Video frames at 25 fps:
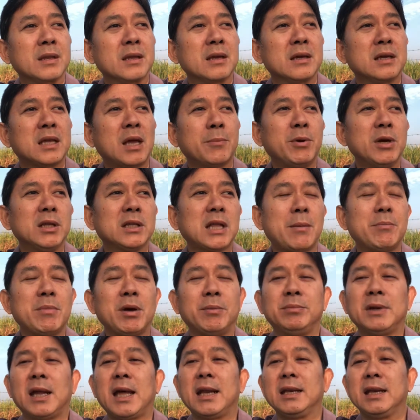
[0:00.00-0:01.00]
อย่าเพิ่งทำแบ
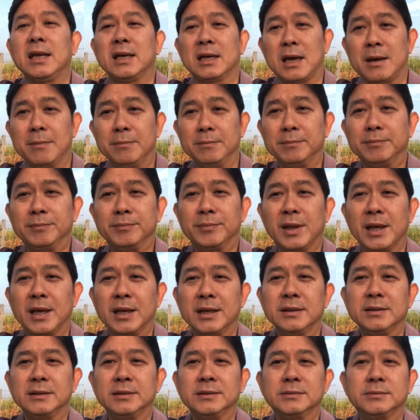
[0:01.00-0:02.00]
บนั้นนะครับนะ
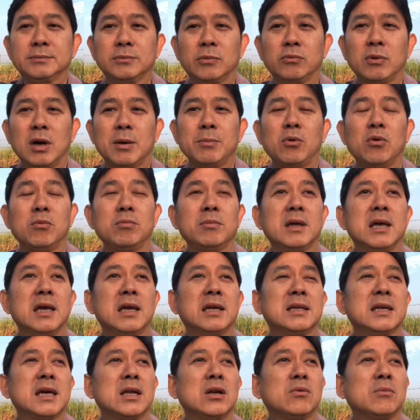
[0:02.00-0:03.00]
ว่าผมเอง
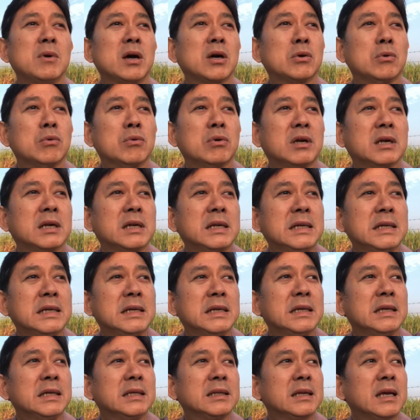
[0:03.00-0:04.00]
เนี่ยลงมาคุกครี
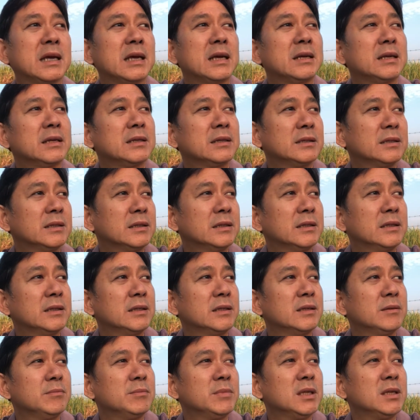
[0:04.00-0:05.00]
นะ
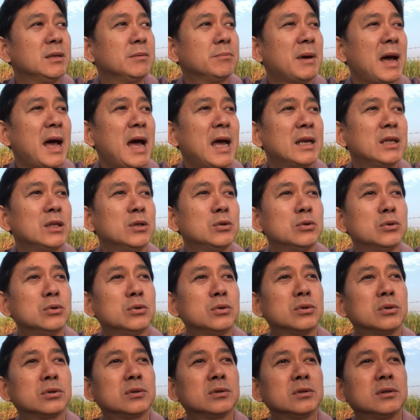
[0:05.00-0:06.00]
มีบ้านอยู่
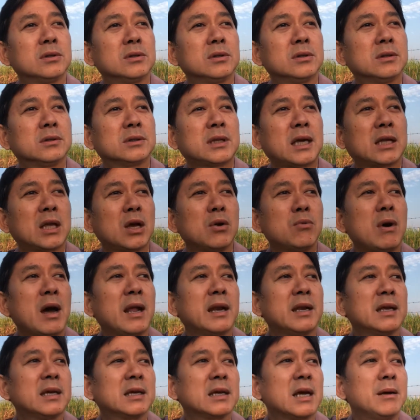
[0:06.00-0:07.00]
ต่างจังหวัด
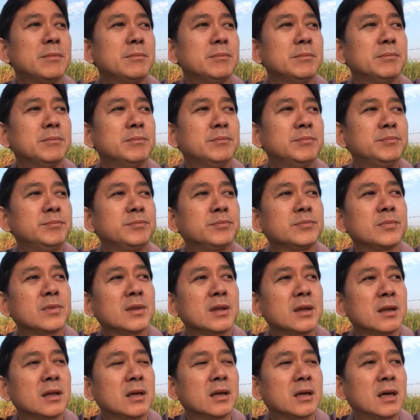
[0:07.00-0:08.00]
นะครับ
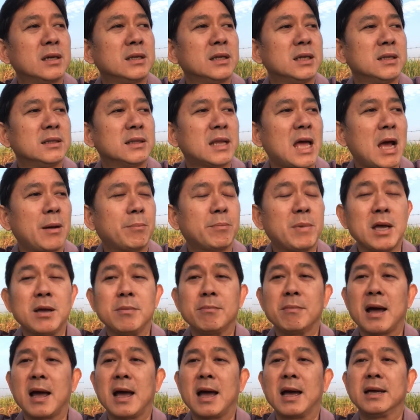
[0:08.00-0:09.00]
ก็เดินทางไป
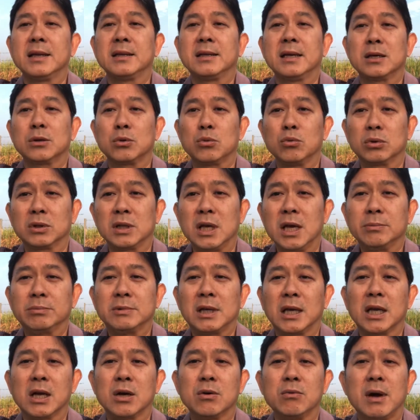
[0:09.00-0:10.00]
มานะกรุงเทพ
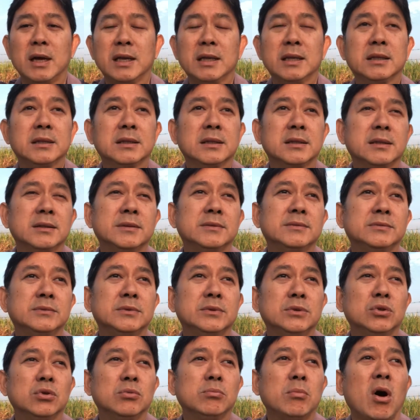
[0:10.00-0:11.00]
ต่างจังหวัด
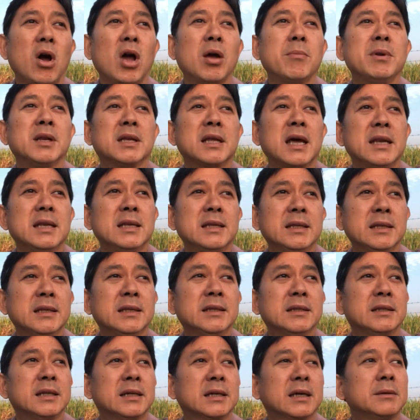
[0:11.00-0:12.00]
อยู่บ่อยเหมือนกัน
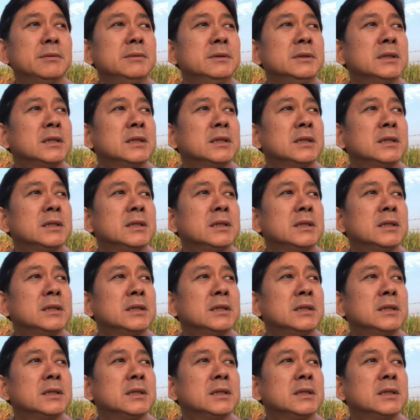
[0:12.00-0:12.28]
นะครับ